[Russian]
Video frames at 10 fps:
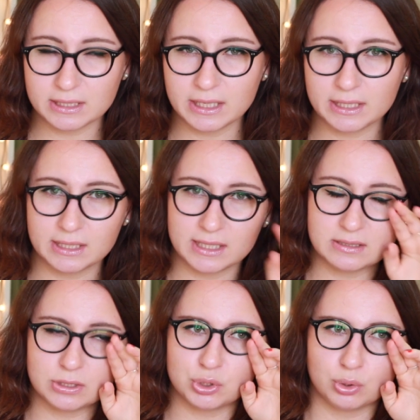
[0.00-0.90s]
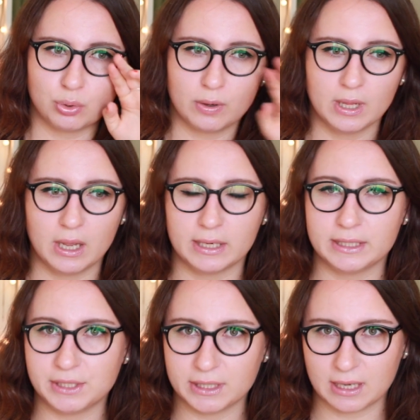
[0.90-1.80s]
линейки. Есть еще
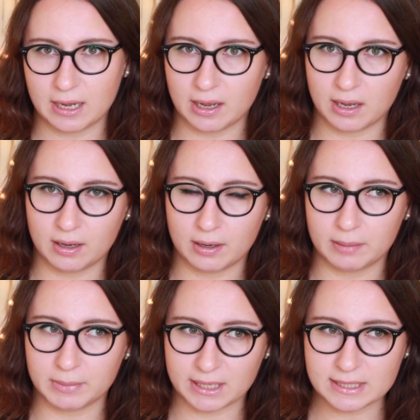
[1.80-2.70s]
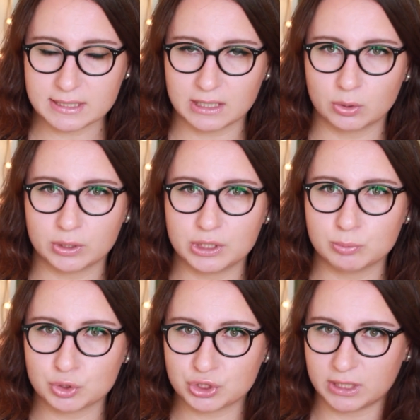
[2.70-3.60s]
линейка а, американская, но она
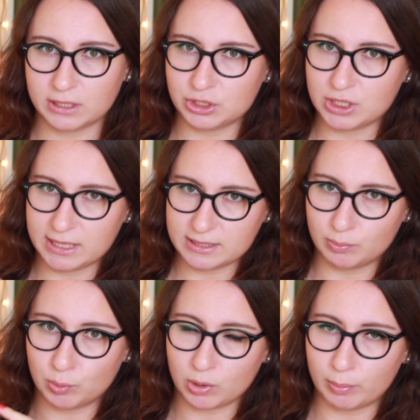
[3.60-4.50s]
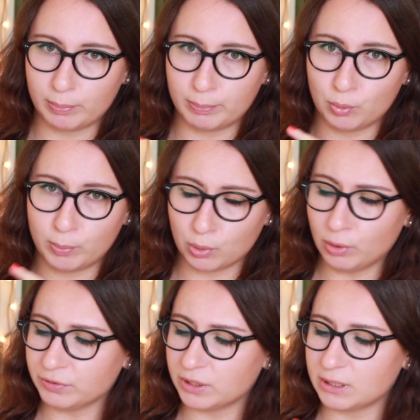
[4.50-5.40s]
немножечко отличается по, по
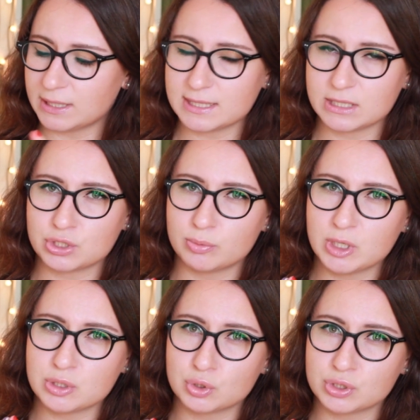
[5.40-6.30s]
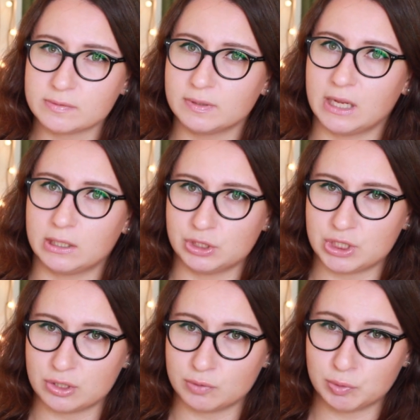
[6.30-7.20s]
упаковке, и, если не ошибаюсь, тоже цвета
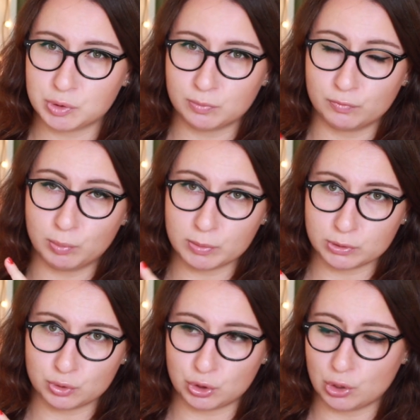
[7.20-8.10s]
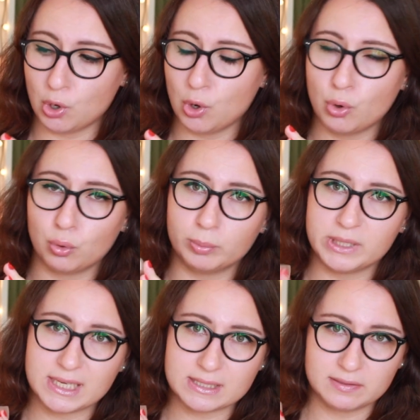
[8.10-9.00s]
отличаются. В общем, в любом случае, у
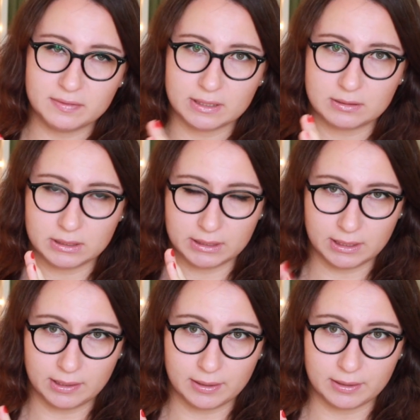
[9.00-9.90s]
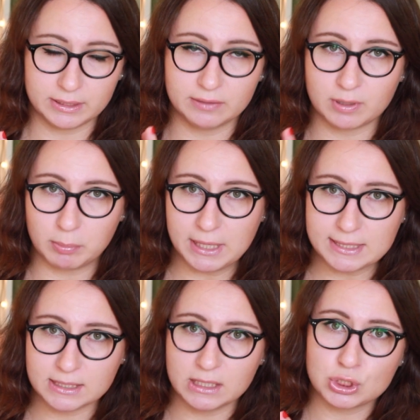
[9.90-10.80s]
меня цвет а,
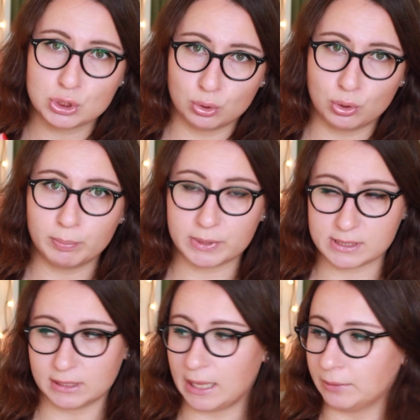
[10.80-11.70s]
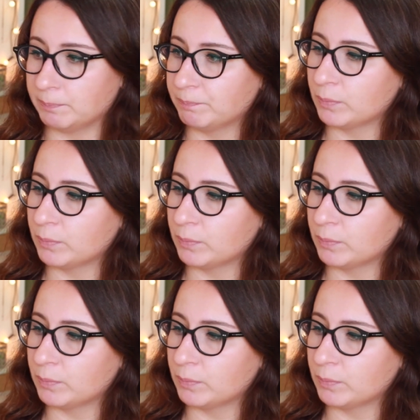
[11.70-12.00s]
европейский, 100 порцелан.